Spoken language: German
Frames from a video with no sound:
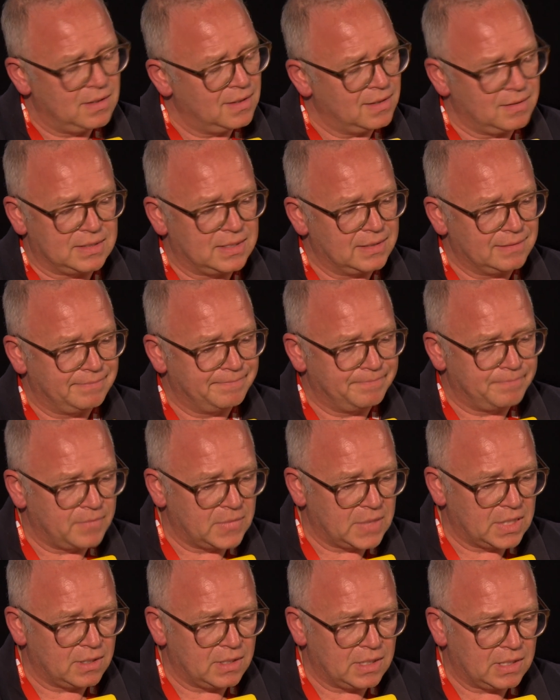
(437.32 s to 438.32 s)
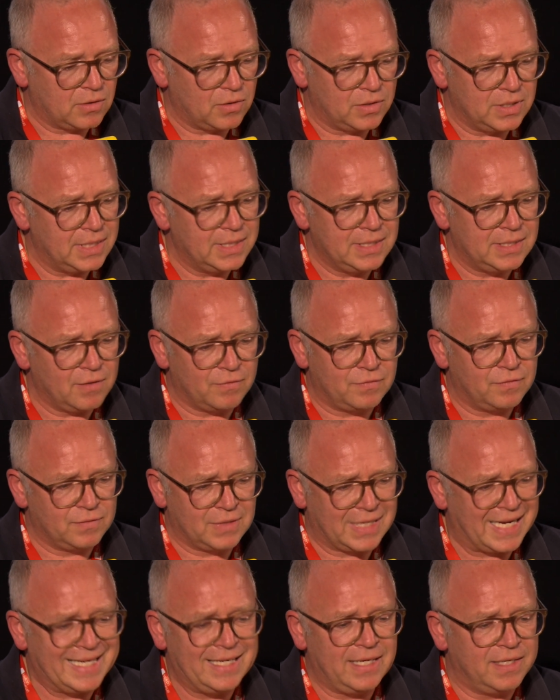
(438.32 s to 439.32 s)
Also, könnt ihr nicht auf
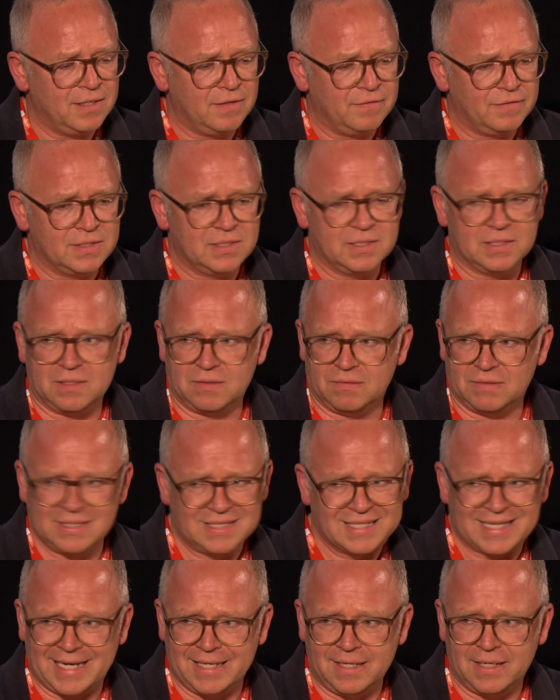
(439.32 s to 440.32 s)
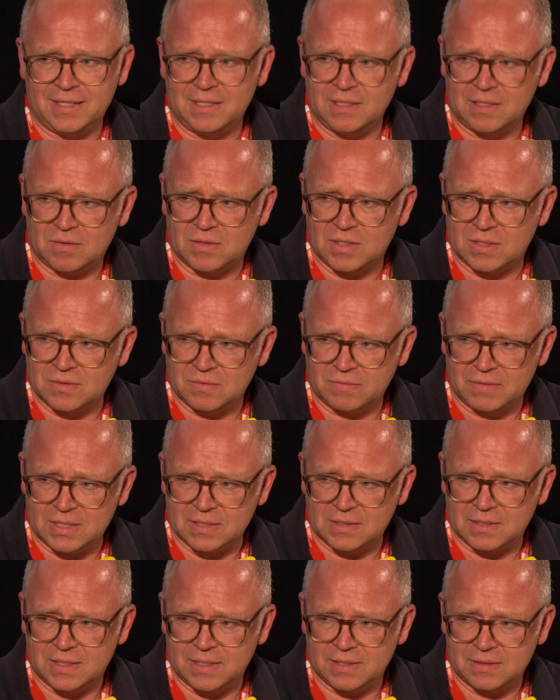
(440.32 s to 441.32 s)
drei Länder verzichten? Ich drei Länder oder
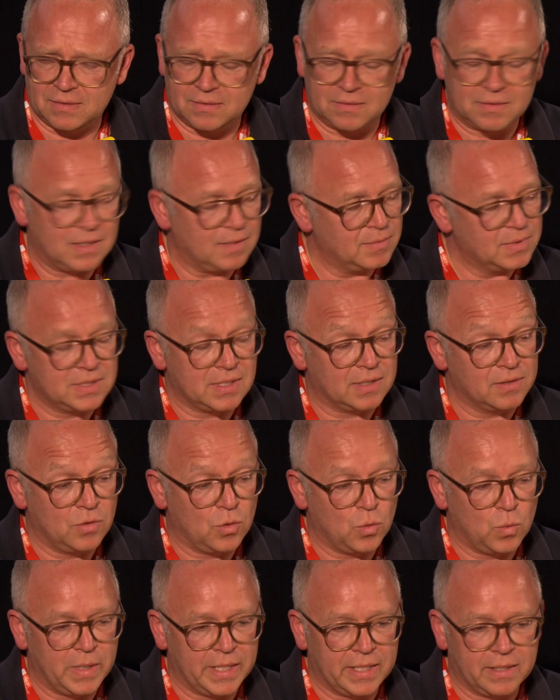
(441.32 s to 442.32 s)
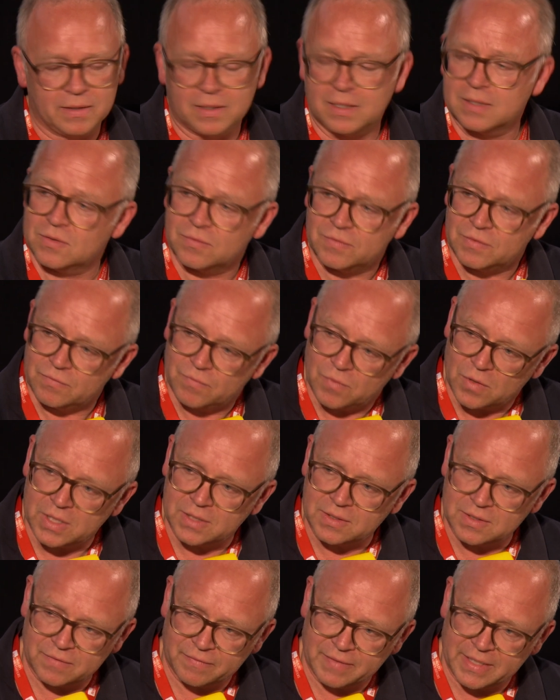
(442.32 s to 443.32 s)
sowas halt. Und dann haben wir gesagt, no way. Also wir
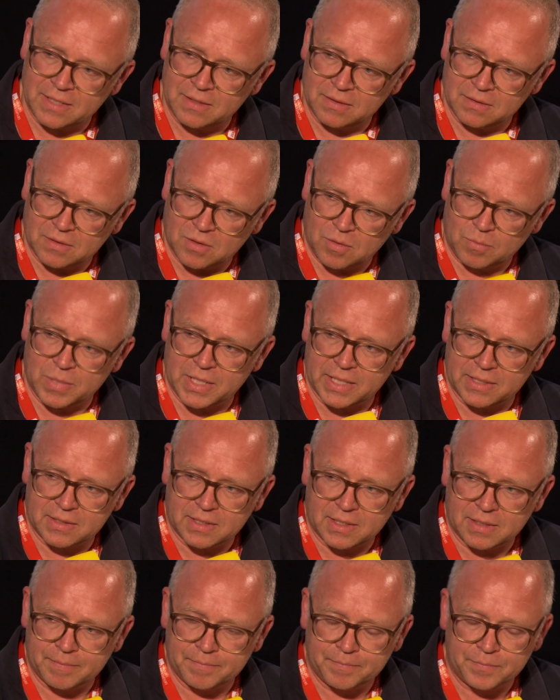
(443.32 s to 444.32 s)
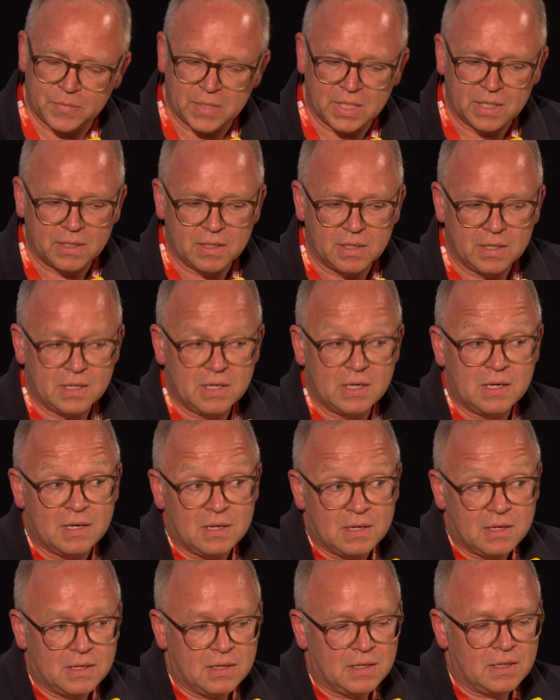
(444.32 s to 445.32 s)
wollen es, wenn, komplett haben.
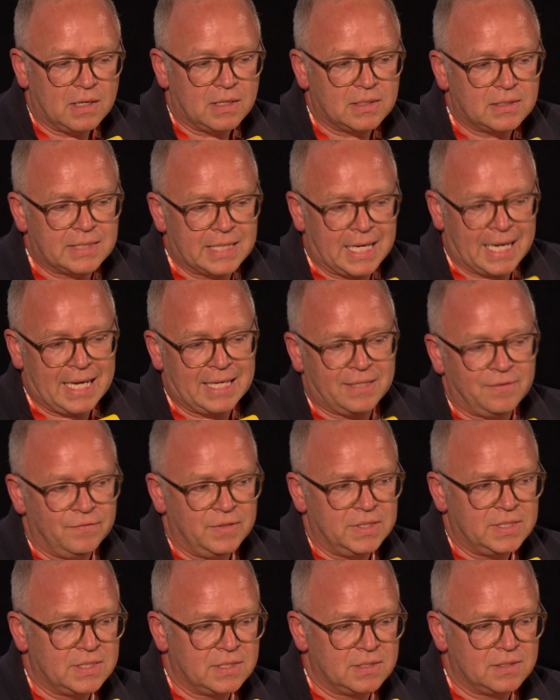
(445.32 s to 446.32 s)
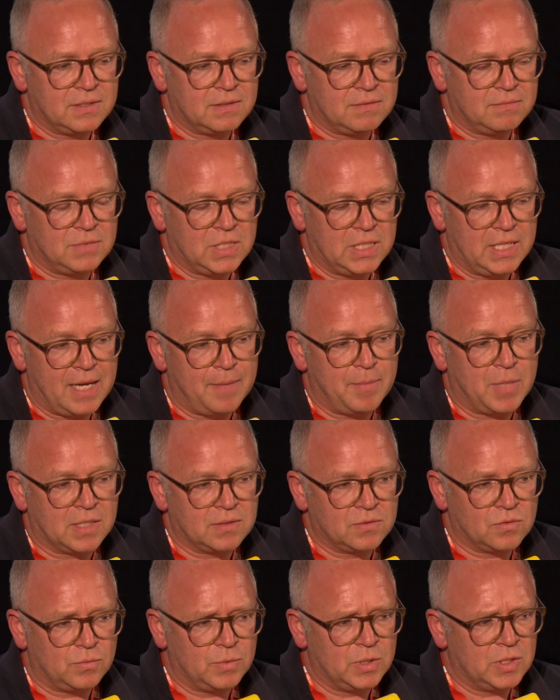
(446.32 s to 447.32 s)
Da hatten wir jetzt das Dilemma.
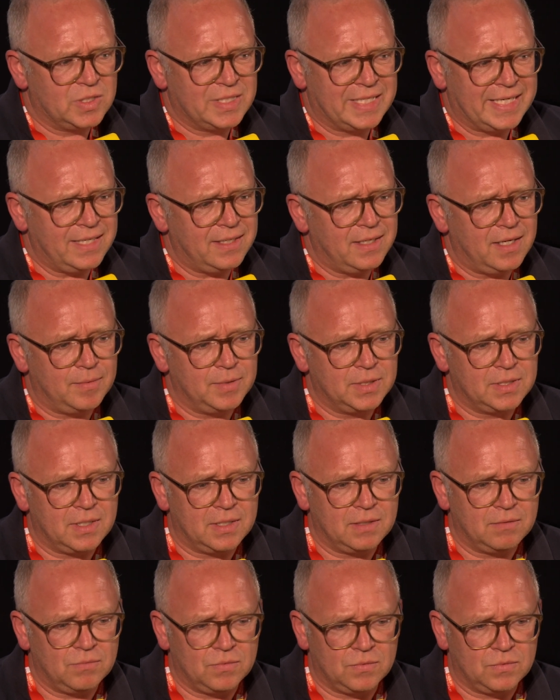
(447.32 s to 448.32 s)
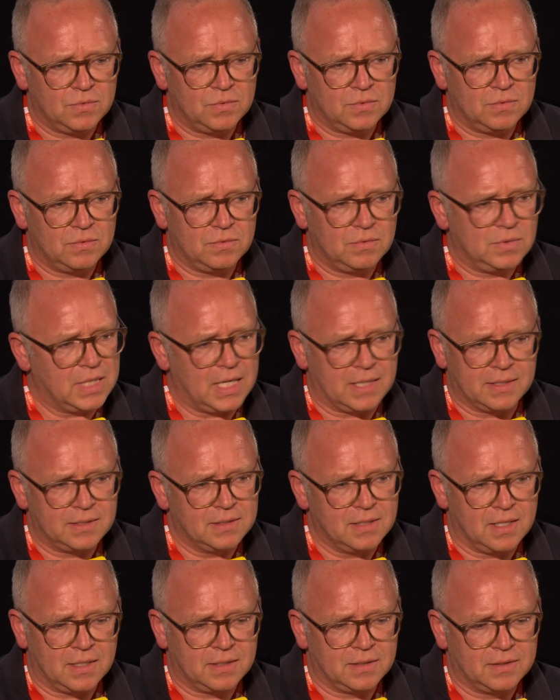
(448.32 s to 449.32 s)
So eine Serie habe ich da hm, gar
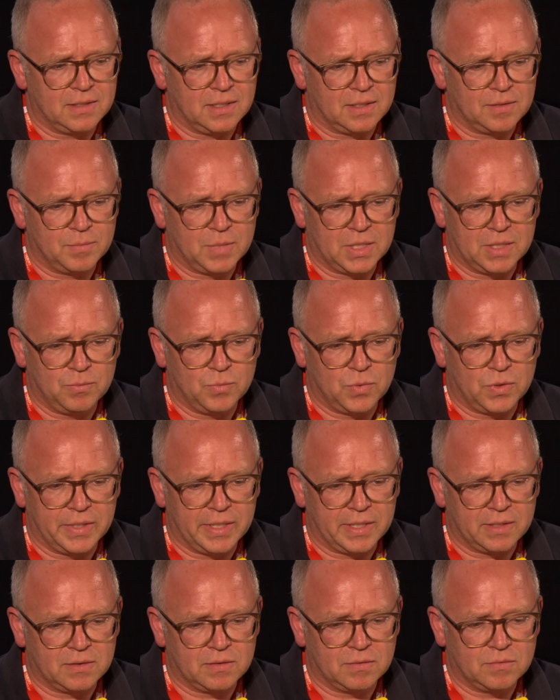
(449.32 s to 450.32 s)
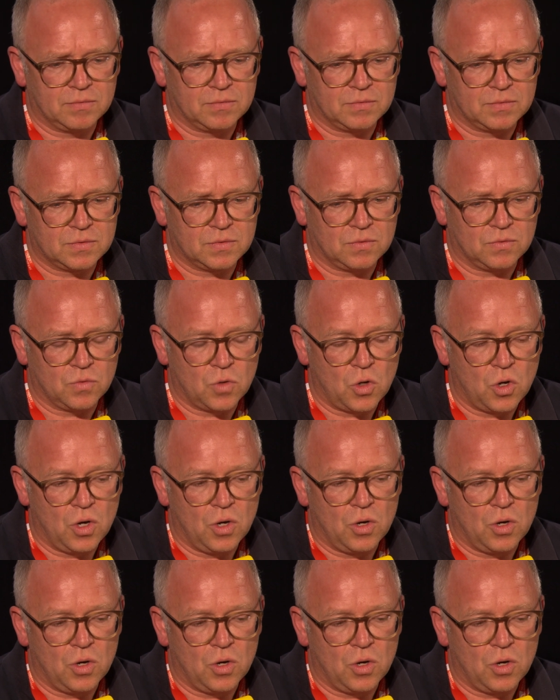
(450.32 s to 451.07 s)
nicht nachgedacht bei dem Projekt. So.